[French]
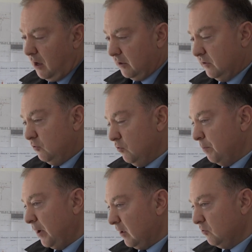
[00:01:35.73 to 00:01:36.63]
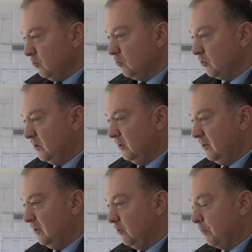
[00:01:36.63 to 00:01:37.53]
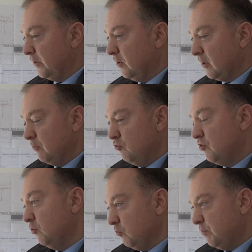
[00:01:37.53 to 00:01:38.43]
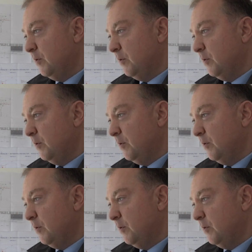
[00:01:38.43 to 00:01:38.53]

ah, c'est une opération qui représente un budget de 12